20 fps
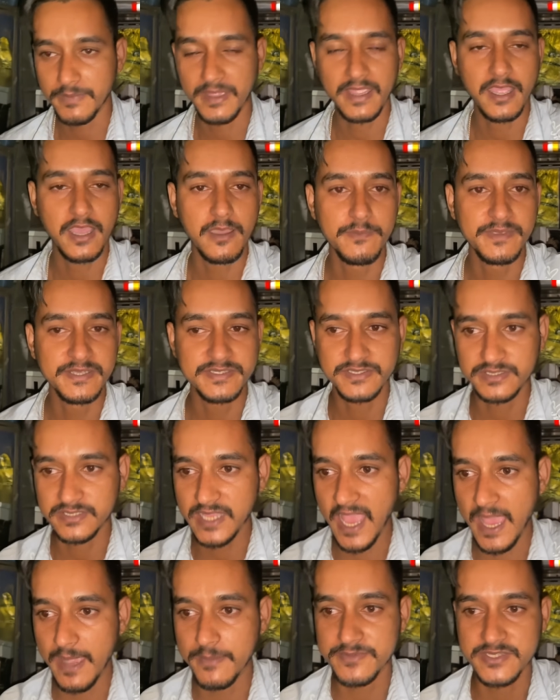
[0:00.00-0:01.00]
मैं कहा अभी
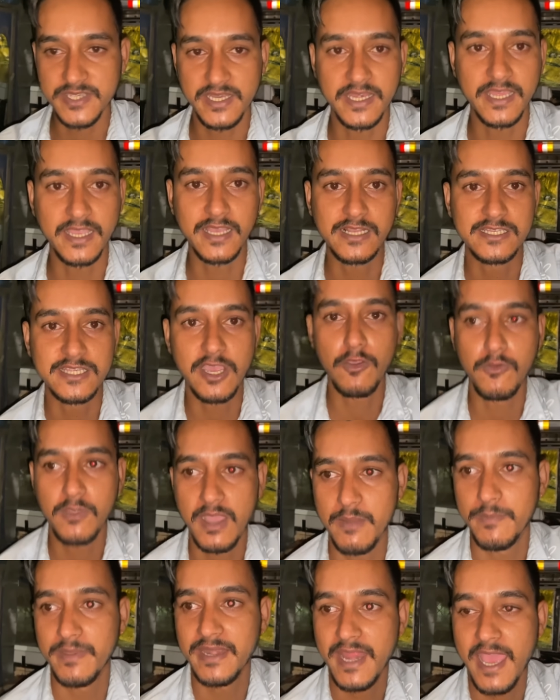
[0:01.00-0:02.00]
टाइम से निकल
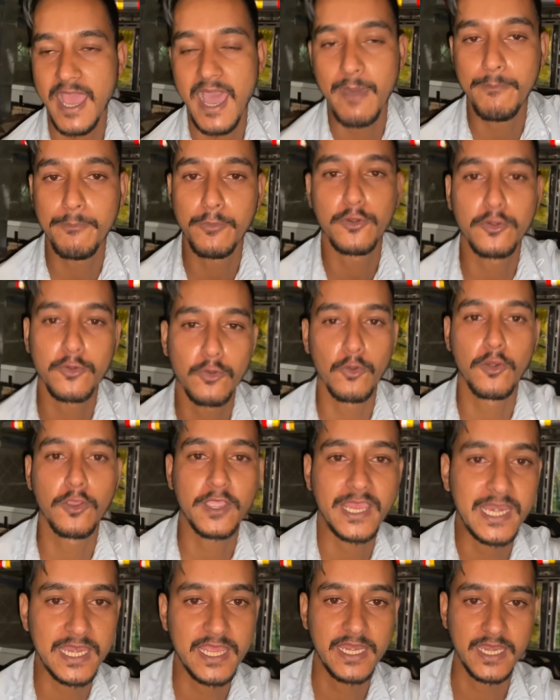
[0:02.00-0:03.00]
जाऊँगा मैंने हापुड़ रोड
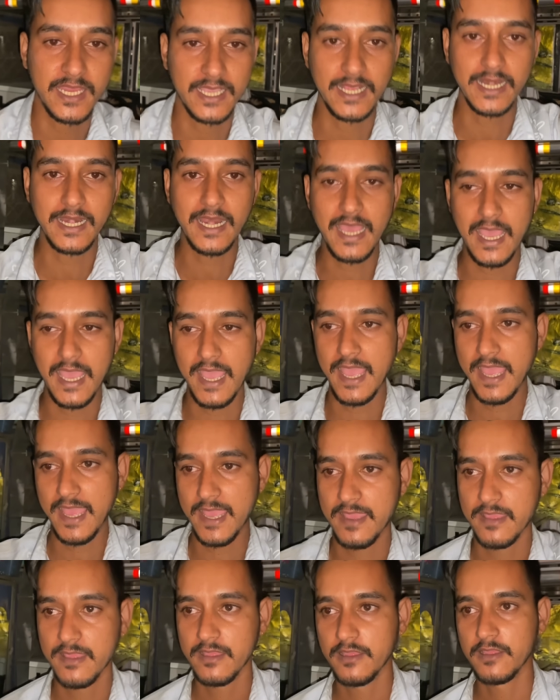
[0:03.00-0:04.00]
के लिए निकलना है
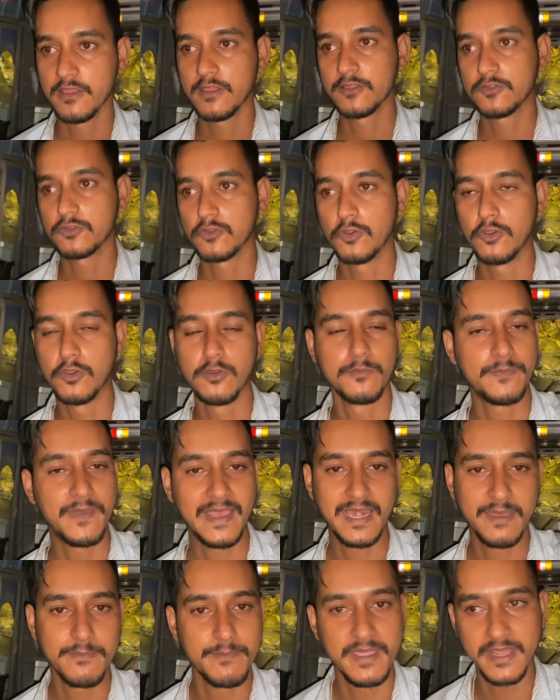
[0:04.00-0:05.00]
तो
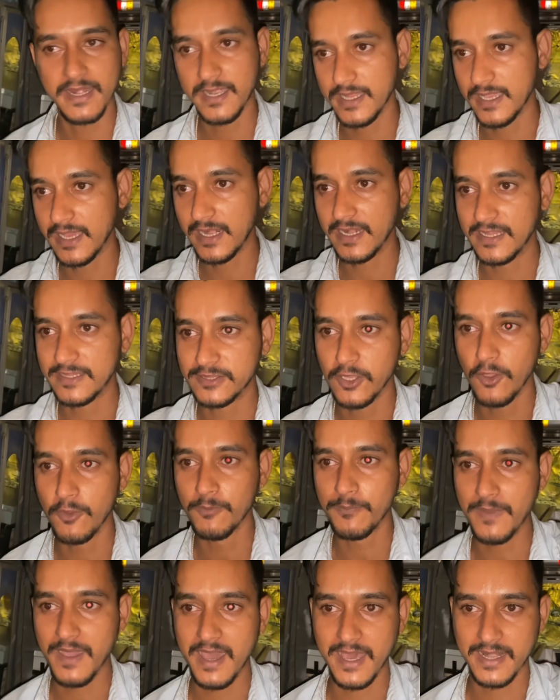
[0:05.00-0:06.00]
पहले मेरठ कर लेता
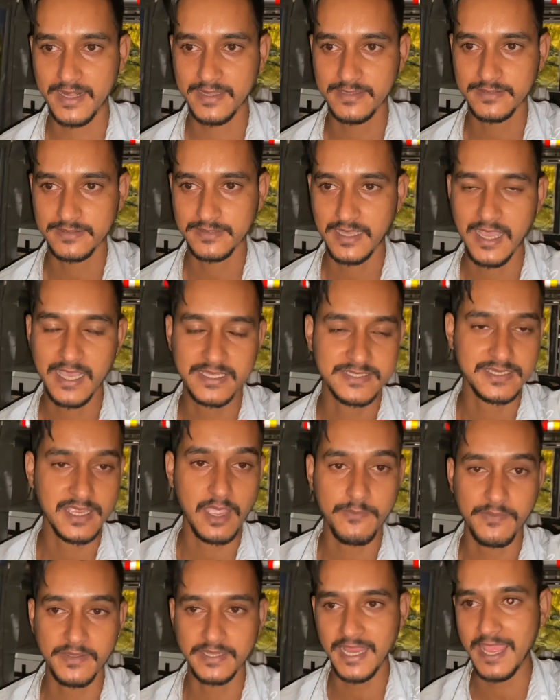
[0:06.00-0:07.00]
हूँ बाहर आज
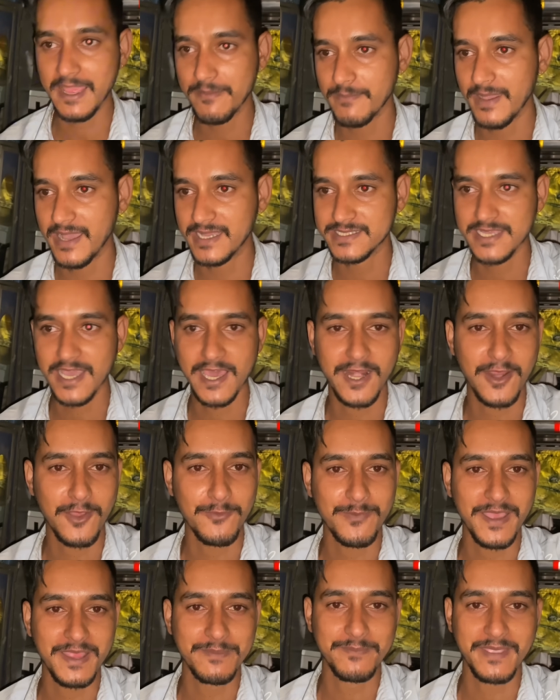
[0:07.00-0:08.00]
काफ़ी टाइम बाद जा रहा हूँ
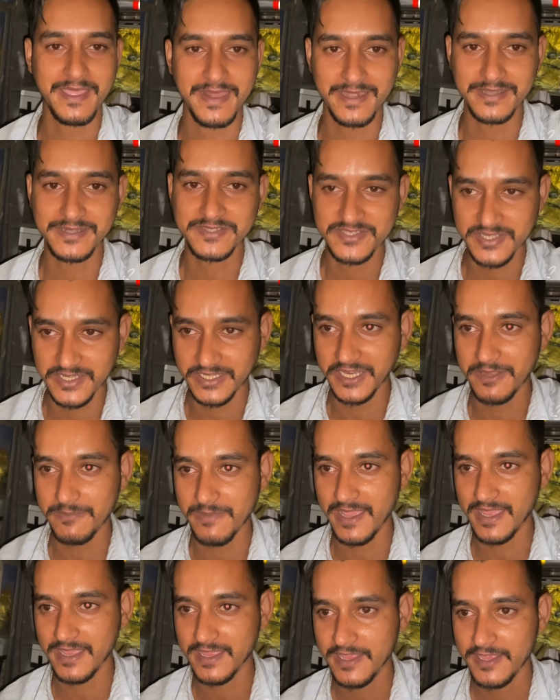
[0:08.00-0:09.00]
भाई मेरठ सिटी
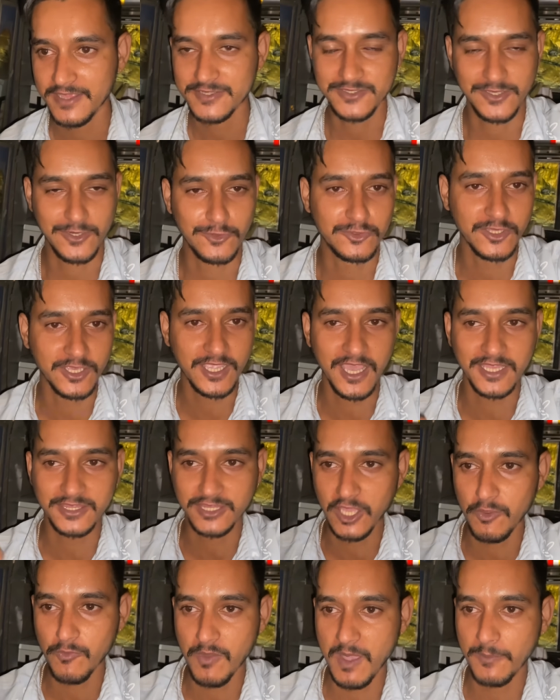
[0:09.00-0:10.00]
में चलो
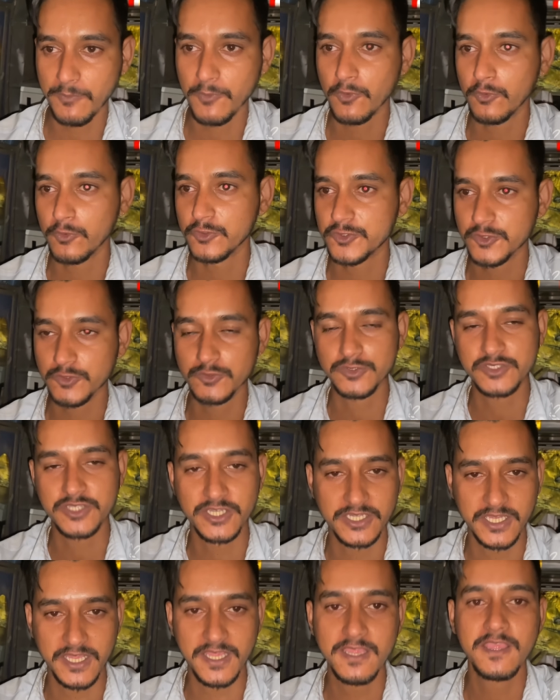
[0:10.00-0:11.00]
दिखाता हूँ आपको कुछ
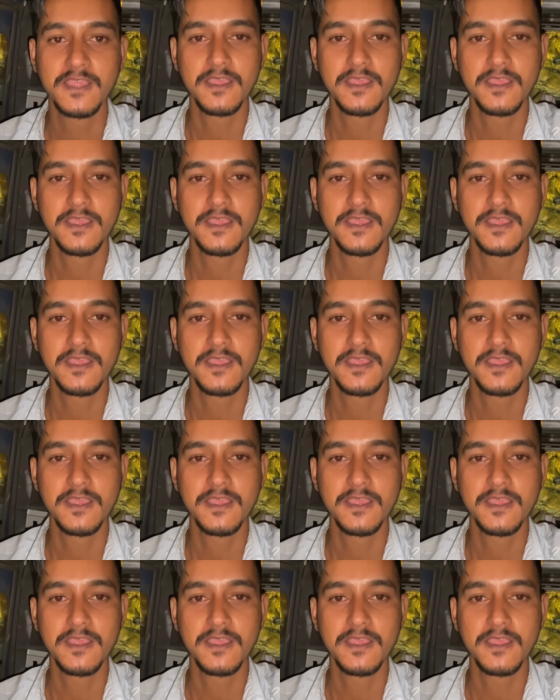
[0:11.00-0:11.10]
सिटी